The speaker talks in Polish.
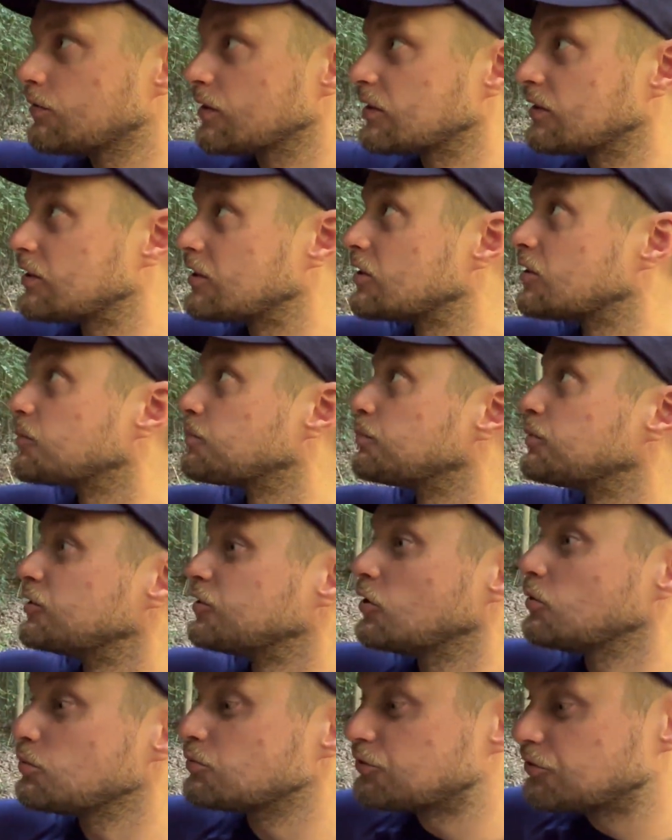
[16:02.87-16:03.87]
takich
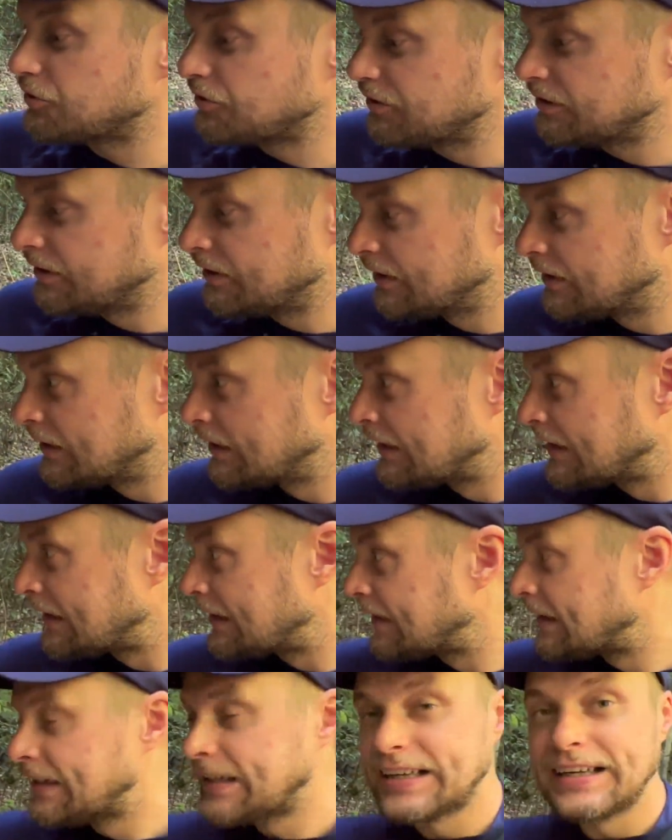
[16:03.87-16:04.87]
pnączy,
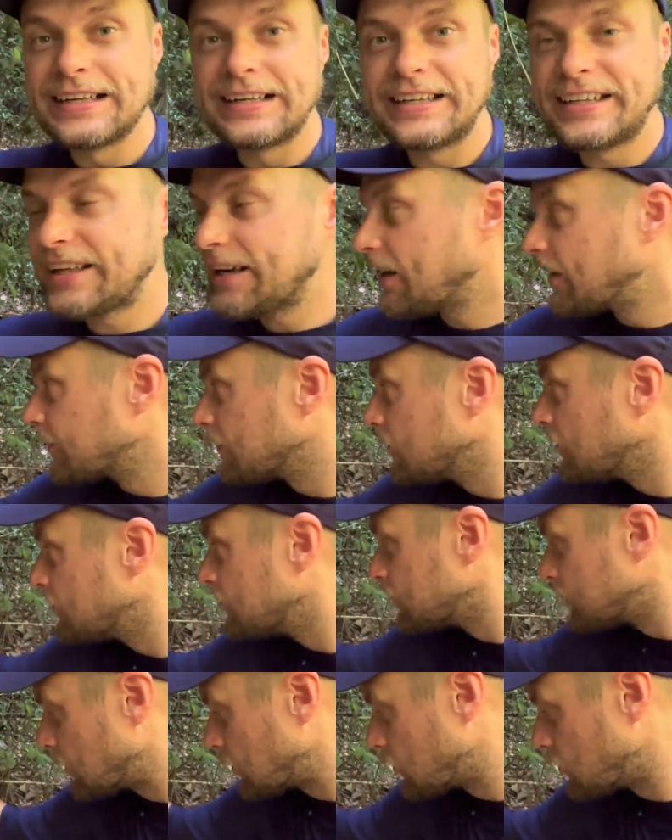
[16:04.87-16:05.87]
lian.
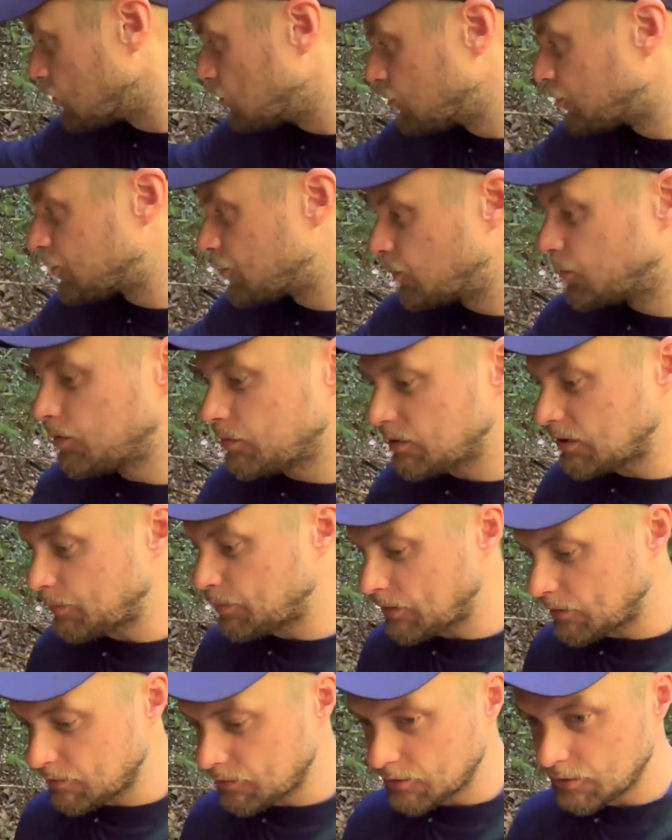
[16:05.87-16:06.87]
Tego użyłbym na
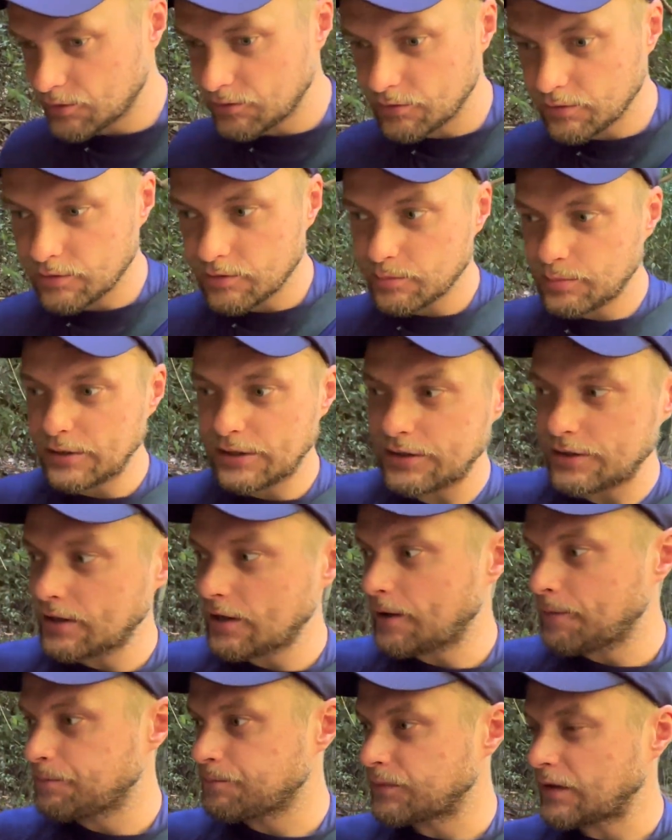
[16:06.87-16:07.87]
pewno do
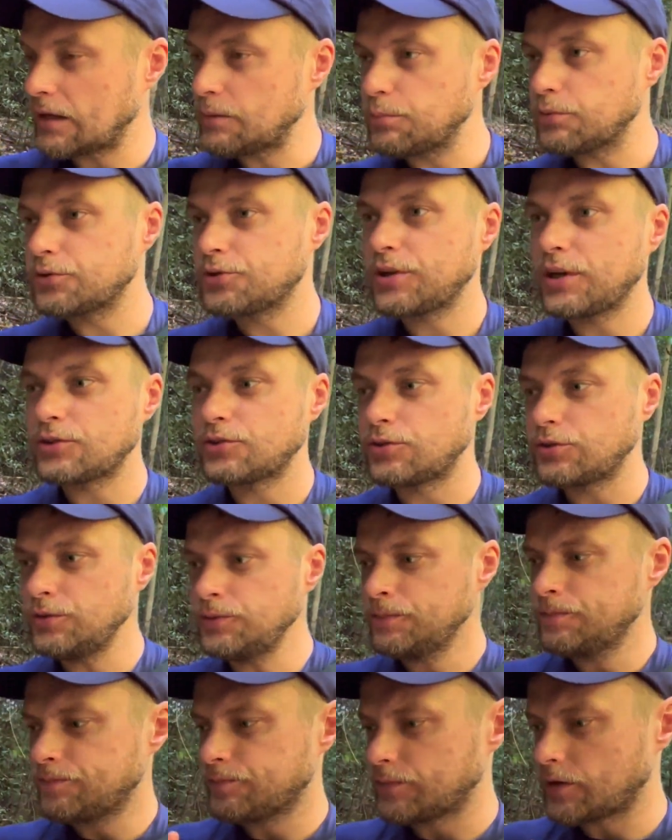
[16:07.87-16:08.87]
zrobienia albo sieci
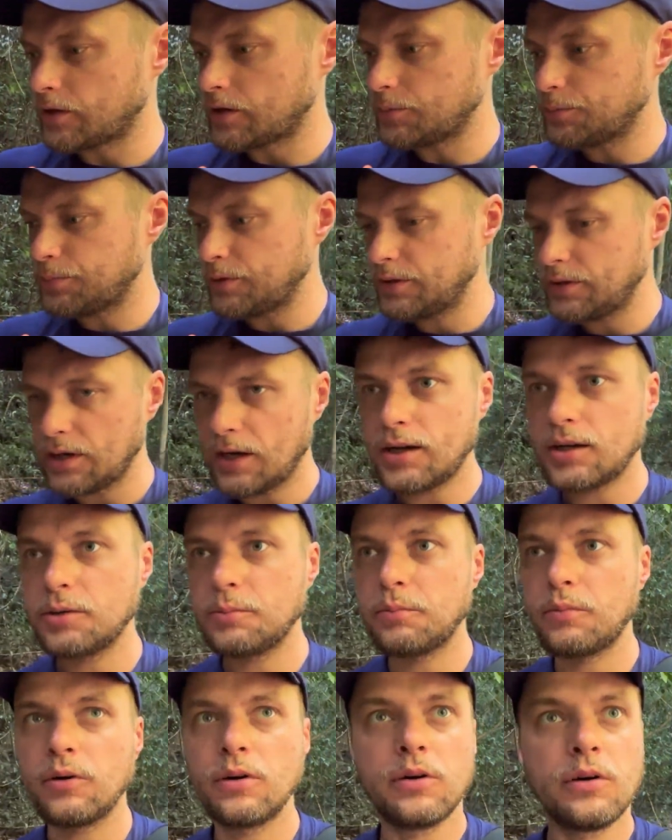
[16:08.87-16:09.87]
na ryby,
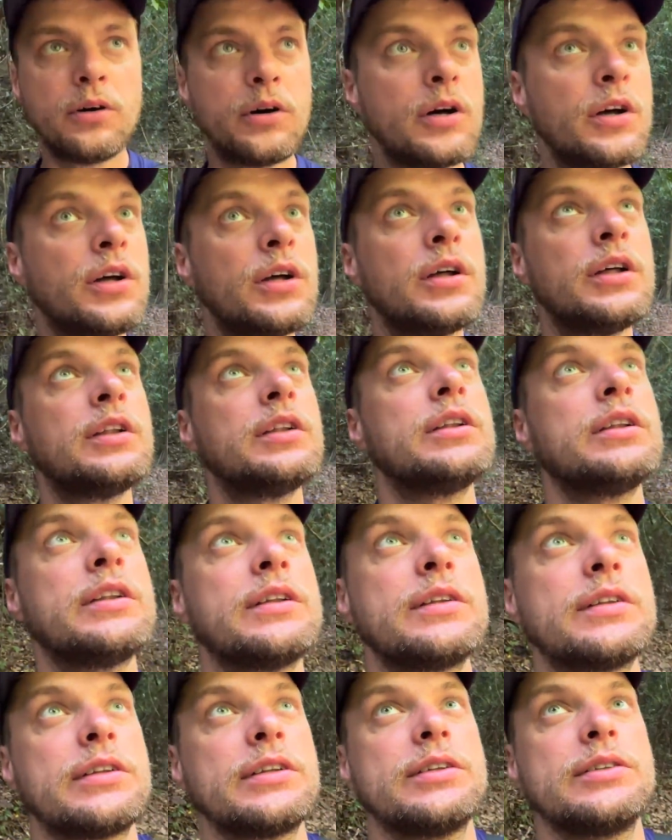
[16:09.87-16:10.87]
albo
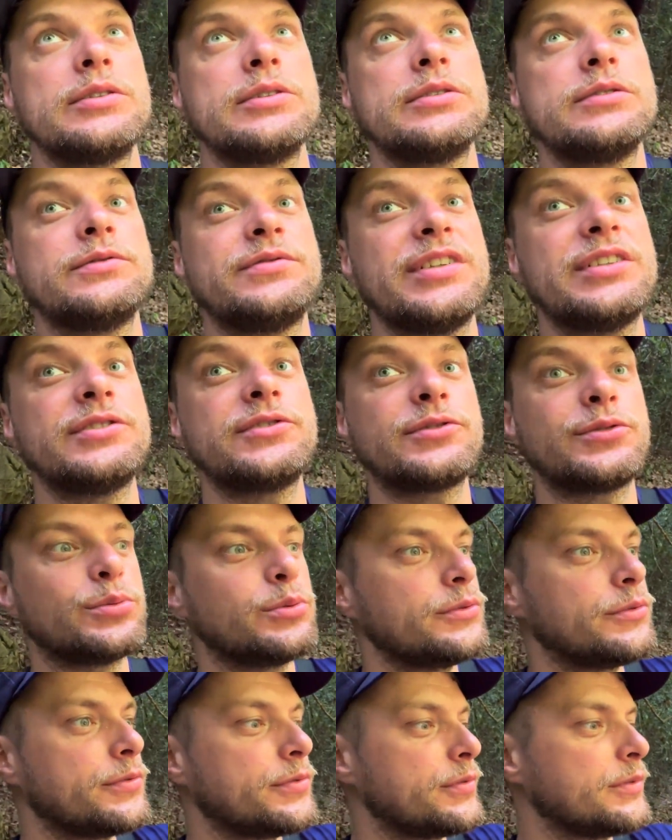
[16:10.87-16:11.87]
y,
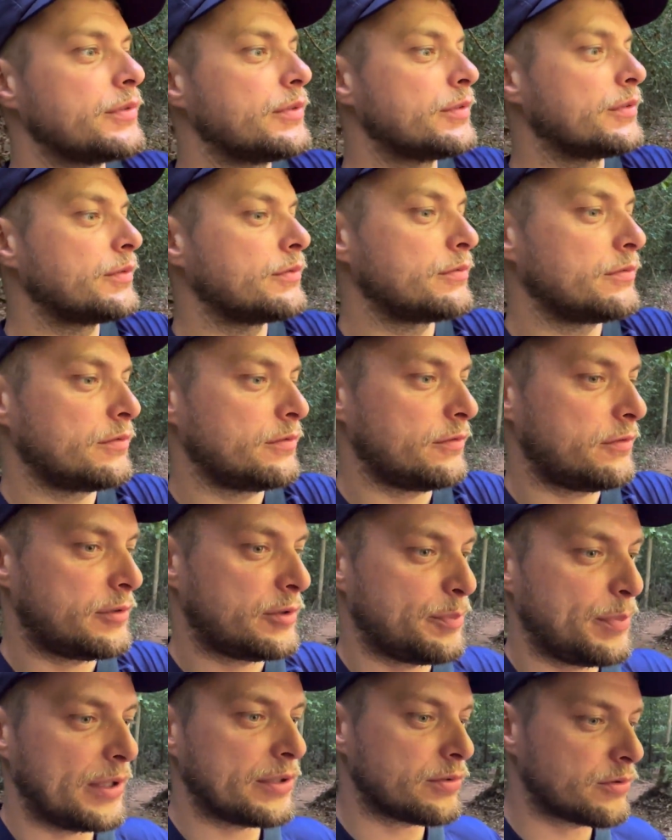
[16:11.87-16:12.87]
węzłów w
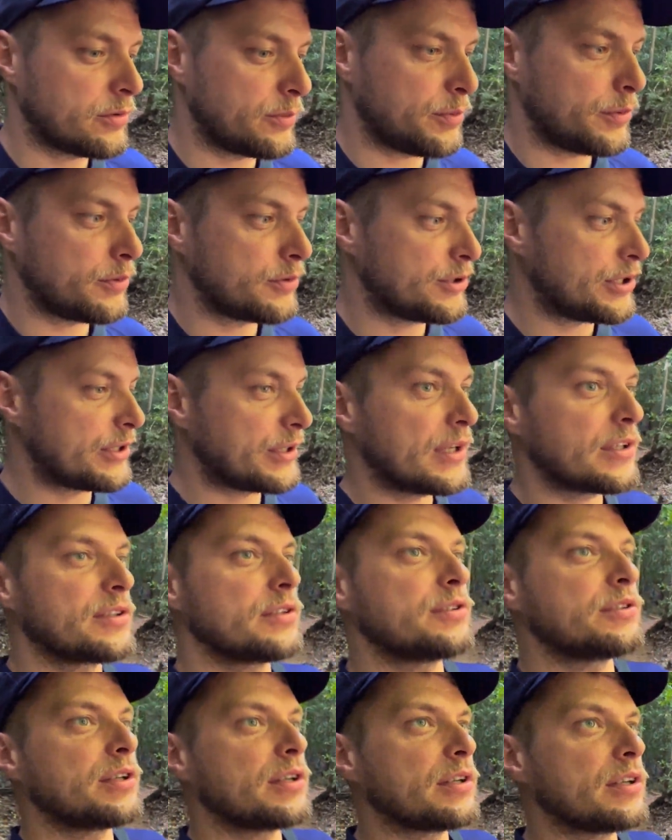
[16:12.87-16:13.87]
przypadku połączenia
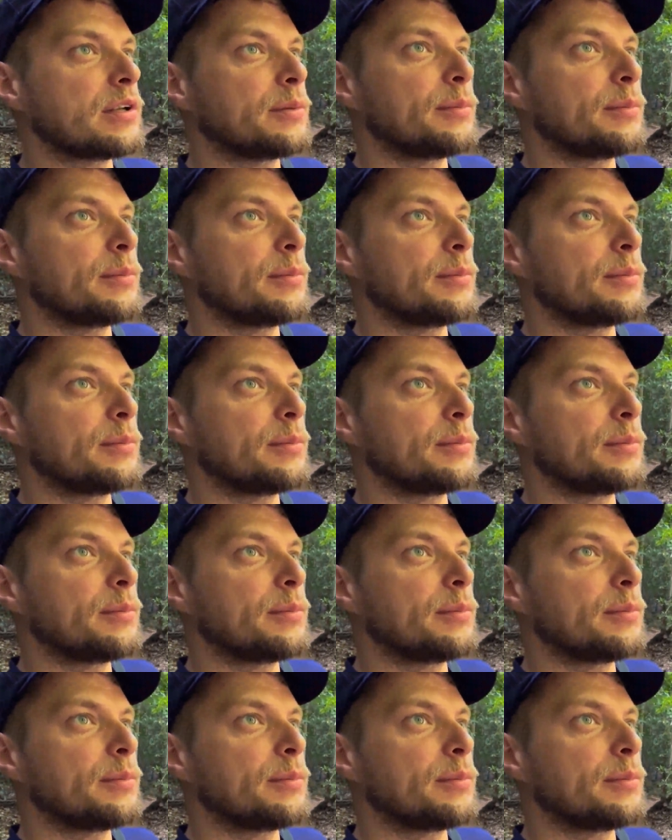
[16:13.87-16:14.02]
jakichś y,